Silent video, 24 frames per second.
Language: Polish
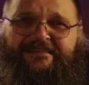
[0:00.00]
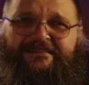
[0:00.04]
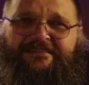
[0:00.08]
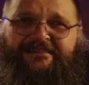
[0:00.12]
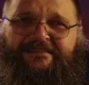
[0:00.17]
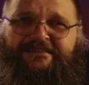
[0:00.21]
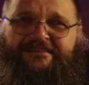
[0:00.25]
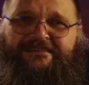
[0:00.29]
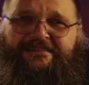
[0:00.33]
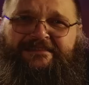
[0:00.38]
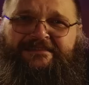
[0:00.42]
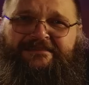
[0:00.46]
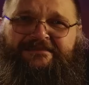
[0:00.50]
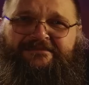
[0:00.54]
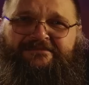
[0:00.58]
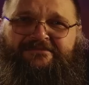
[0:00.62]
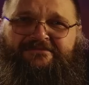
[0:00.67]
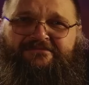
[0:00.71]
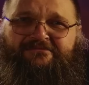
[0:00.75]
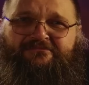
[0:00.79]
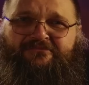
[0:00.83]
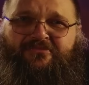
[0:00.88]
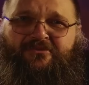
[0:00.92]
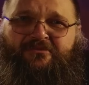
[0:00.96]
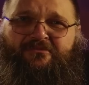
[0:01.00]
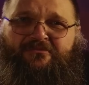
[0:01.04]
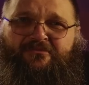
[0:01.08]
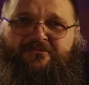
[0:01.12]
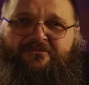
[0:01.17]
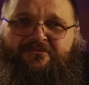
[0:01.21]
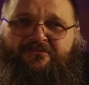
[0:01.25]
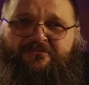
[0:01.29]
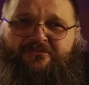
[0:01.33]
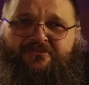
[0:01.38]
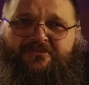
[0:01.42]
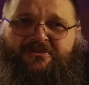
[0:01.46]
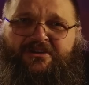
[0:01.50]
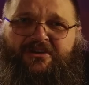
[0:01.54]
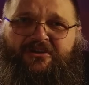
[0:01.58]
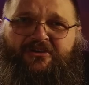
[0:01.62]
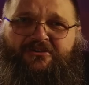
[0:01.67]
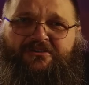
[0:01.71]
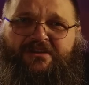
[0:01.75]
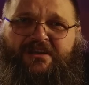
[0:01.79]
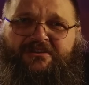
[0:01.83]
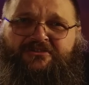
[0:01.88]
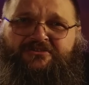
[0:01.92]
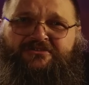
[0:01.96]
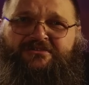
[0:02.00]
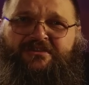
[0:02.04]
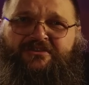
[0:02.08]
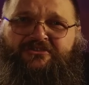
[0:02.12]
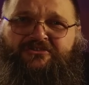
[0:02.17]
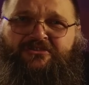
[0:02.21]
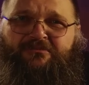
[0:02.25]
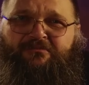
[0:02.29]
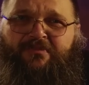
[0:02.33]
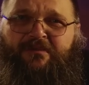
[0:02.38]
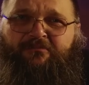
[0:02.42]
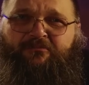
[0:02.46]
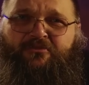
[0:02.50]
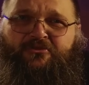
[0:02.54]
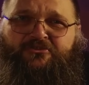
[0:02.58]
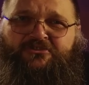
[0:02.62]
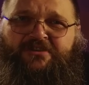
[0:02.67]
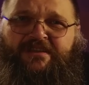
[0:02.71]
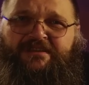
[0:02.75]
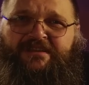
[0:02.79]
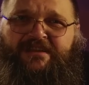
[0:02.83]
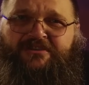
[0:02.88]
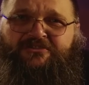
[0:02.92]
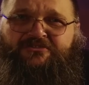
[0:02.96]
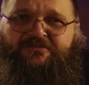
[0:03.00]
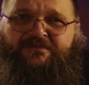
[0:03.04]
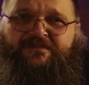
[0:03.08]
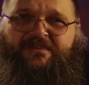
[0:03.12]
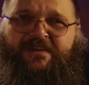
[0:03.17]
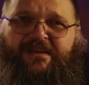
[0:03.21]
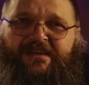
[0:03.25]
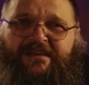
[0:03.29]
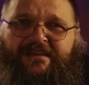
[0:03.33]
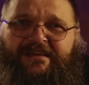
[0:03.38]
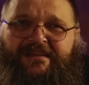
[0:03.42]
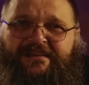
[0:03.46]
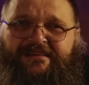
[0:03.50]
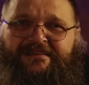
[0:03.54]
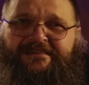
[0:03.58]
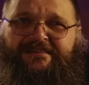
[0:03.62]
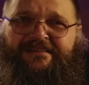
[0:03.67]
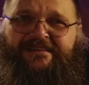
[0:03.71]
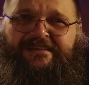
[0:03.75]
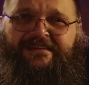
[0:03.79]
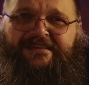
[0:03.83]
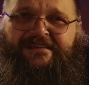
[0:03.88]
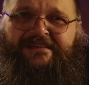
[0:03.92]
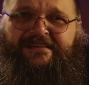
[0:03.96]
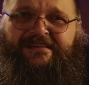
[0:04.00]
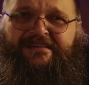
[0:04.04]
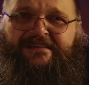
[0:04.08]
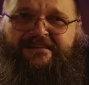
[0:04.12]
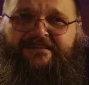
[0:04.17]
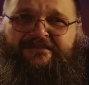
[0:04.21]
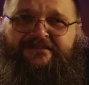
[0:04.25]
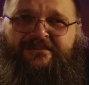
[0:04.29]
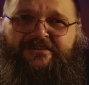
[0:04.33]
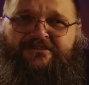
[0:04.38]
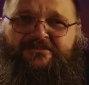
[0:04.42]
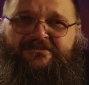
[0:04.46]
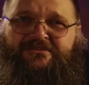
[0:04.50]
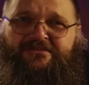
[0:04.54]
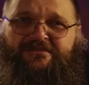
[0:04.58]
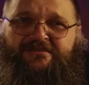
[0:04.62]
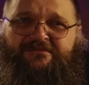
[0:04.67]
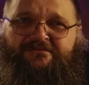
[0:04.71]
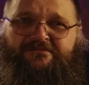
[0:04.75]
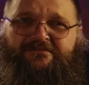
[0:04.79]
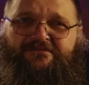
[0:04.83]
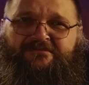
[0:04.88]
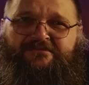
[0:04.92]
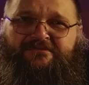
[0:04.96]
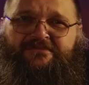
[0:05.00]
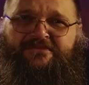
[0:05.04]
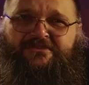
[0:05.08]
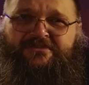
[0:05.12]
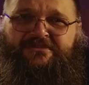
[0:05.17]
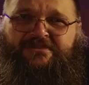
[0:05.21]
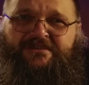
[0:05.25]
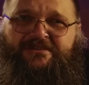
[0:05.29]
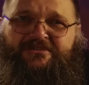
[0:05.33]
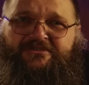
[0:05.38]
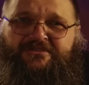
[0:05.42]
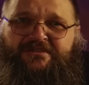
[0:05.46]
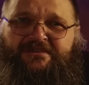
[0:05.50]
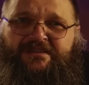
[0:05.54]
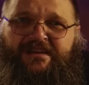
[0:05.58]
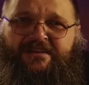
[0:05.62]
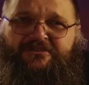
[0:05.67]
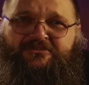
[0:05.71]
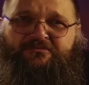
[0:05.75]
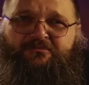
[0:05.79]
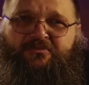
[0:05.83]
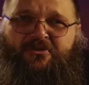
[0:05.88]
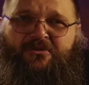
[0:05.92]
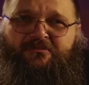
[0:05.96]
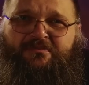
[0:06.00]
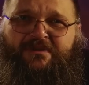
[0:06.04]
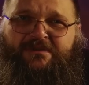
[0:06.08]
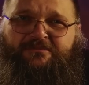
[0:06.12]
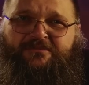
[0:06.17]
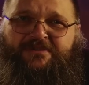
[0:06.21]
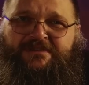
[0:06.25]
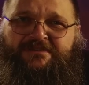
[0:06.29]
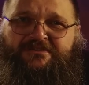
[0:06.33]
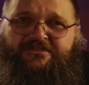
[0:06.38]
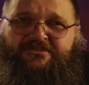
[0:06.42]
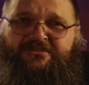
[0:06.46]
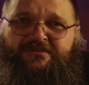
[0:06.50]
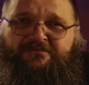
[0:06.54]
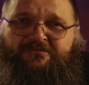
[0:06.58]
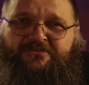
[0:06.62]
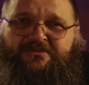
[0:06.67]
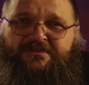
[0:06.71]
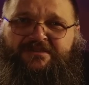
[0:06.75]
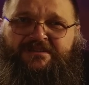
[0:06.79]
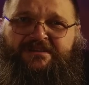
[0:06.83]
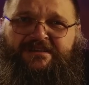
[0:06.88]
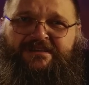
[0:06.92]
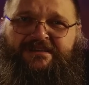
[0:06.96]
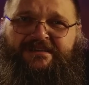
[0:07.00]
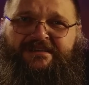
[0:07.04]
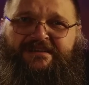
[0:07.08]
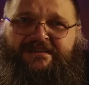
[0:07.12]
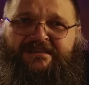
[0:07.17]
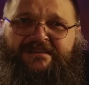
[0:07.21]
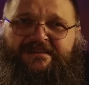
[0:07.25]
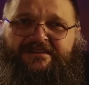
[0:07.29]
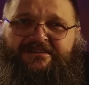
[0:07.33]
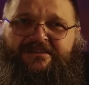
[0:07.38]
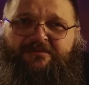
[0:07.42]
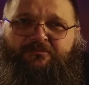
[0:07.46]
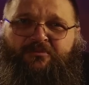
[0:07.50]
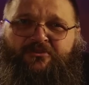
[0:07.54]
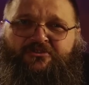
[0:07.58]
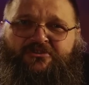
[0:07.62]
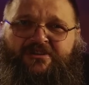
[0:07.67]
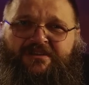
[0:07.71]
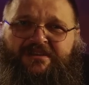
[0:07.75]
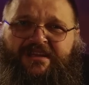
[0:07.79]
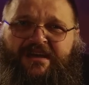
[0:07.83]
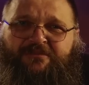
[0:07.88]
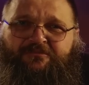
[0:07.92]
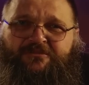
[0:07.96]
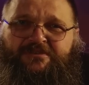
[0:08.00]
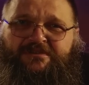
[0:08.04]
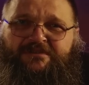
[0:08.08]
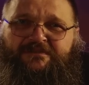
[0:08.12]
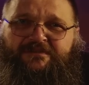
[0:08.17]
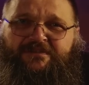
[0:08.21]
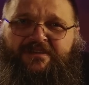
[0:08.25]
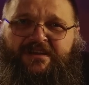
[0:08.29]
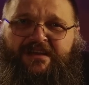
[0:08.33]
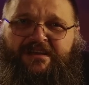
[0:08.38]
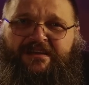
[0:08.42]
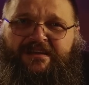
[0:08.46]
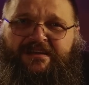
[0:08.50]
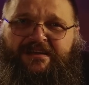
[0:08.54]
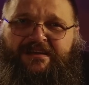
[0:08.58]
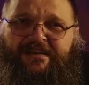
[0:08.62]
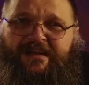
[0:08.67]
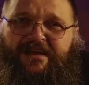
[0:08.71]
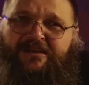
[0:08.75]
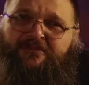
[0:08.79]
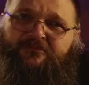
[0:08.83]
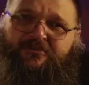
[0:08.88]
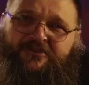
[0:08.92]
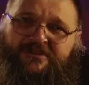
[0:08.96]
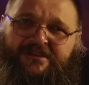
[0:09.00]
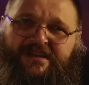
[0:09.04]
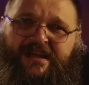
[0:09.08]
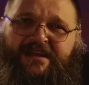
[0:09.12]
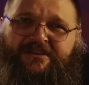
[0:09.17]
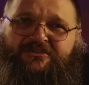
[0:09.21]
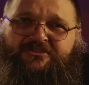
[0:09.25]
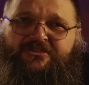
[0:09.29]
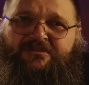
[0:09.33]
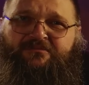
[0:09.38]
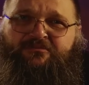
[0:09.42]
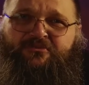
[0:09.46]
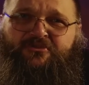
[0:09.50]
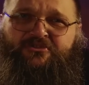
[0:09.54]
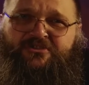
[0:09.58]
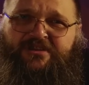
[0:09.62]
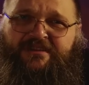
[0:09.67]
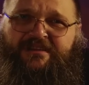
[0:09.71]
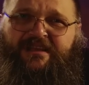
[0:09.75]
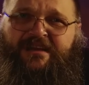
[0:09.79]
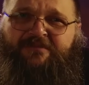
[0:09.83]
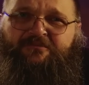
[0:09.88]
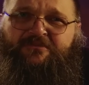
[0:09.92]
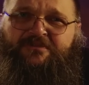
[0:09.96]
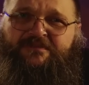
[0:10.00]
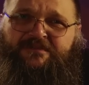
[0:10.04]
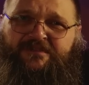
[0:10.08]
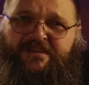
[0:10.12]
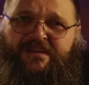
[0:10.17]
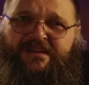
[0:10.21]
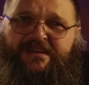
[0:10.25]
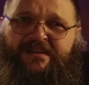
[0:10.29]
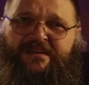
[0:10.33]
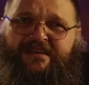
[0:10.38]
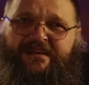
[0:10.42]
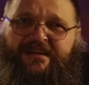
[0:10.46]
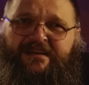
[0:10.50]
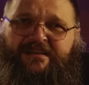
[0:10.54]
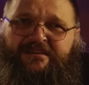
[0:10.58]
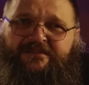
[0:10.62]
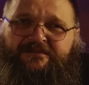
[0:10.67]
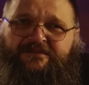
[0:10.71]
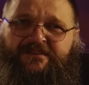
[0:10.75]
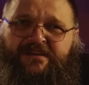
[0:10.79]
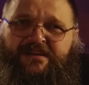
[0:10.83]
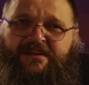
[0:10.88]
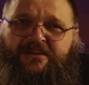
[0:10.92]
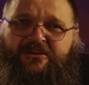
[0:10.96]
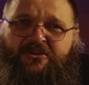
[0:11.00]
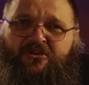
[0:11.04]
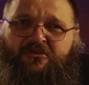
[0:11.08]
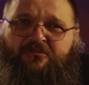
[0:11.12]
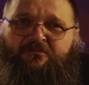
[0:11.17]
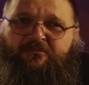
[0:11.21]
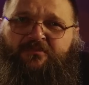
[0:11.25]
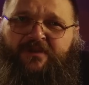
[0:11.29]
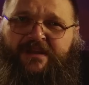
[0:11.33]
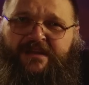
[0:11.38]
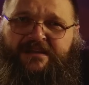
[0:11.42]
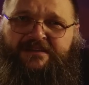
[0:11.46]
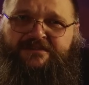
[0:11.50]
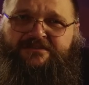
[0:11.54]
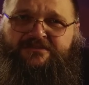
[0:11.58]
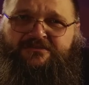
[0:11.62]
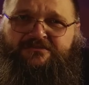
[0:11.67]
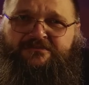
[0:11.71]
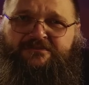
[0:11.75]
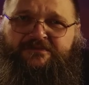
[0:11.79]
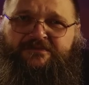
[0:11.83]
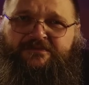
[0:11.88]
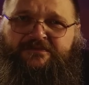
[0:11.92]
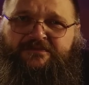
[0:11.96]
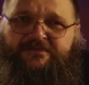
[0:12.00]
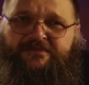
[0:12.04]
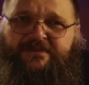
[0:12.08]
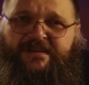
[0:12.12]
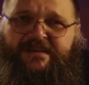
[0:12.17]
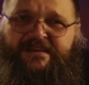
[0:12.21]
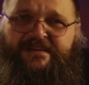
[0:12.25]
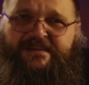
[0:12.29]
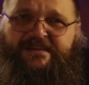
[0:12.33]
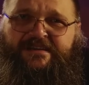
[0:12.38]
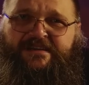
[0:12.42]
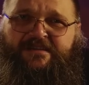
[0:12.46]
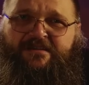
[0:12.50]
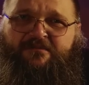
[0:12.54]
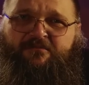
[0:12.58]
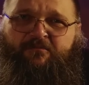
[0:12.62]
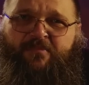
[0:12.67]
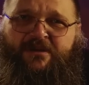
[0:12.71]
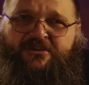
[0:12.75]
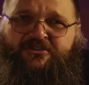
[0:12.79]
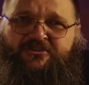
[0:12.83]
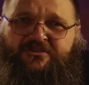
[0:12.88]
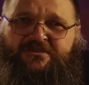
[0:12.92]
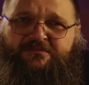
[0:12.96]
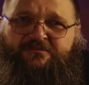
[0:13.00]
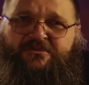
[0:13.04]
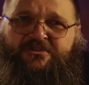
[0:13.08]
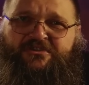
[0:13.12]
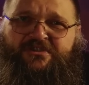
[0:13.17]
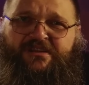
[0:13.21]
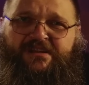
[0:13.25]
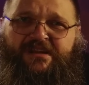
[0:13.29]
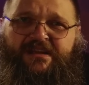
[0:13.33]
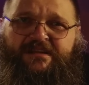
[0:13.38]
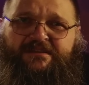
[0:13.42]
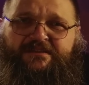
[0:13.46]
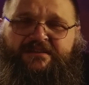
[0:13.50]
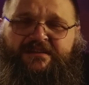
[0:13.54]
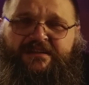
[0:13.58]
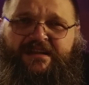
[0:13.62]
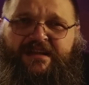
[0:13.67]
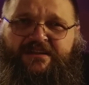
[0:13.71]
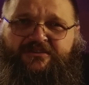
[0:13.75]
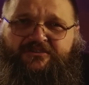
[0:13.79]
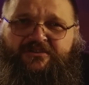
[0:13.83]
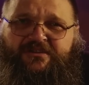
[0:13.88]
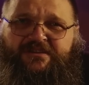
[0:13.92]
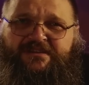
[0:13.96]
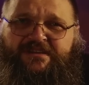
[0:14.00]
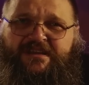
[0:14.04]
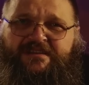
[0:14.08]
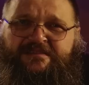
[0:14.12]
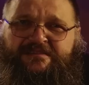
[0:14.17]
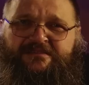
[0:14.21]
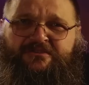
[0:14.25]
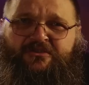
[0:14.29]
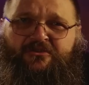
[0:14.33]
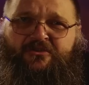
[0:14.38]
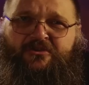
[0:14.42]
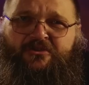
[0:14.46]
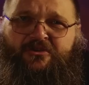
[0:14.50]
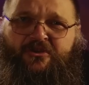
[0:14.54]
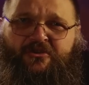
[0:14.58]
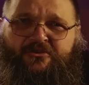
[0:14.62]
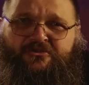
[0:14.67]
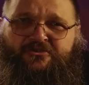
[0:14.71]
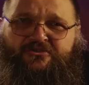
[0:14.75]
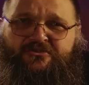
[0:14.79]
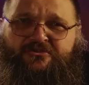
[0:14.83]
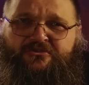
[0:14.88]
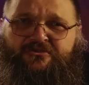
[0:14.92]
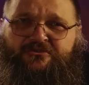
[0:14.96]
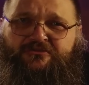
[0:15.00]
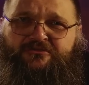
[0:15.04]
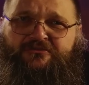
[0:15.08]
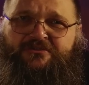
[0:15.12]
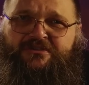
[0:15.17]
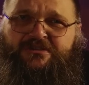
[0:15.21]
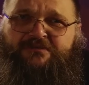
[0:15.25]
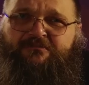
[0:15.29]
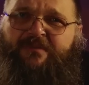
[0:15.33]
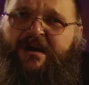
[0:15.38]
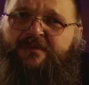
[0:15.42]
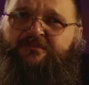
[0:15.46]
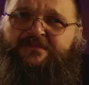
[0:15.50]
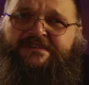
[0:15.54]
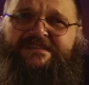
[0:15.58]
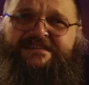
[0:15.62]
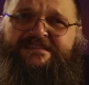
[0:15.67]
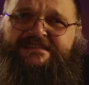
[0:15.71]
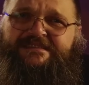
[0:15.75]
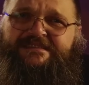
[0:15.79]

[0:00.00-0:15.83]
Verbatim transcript: Yy, bo niekoniecznie trzeba posiadać wiele. Właśnie myślę, że nasz problem jest, że my nie posiadamy wiele, albo inaczej, posiadamy wiele, ale wiele kompleksów. Patrzymy się na te nasze niezdolności, których mamy